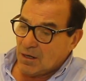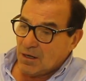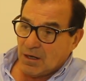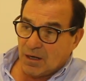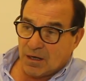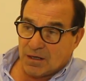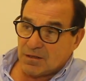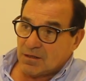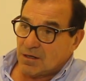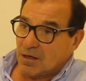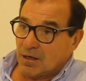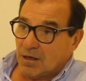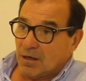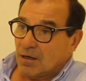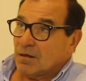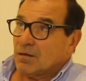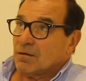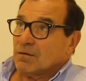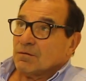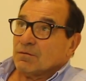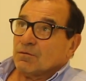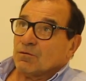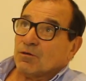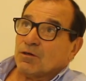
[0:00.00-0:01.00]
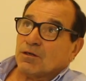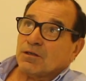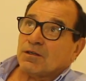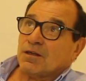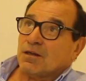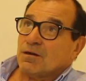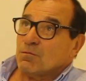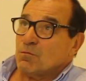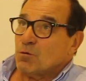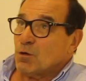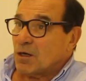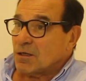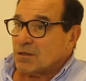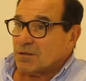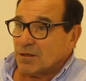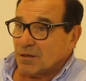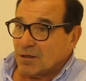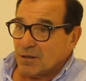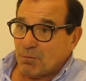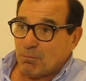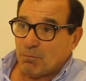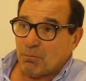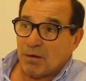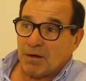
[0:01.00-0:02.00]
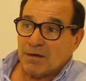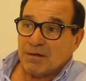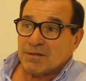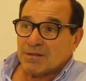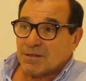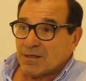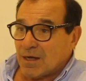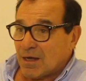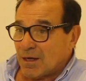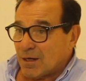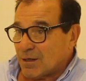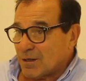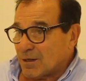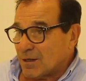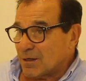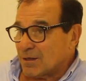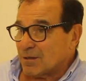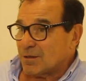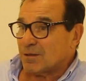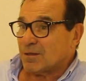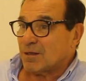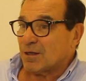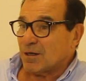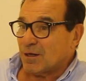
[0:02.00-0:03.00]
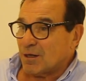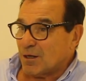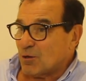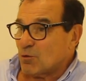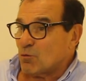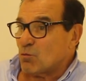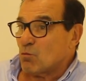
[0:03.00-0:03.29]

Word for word: así que lo que tenemos que hacer es pensar en tener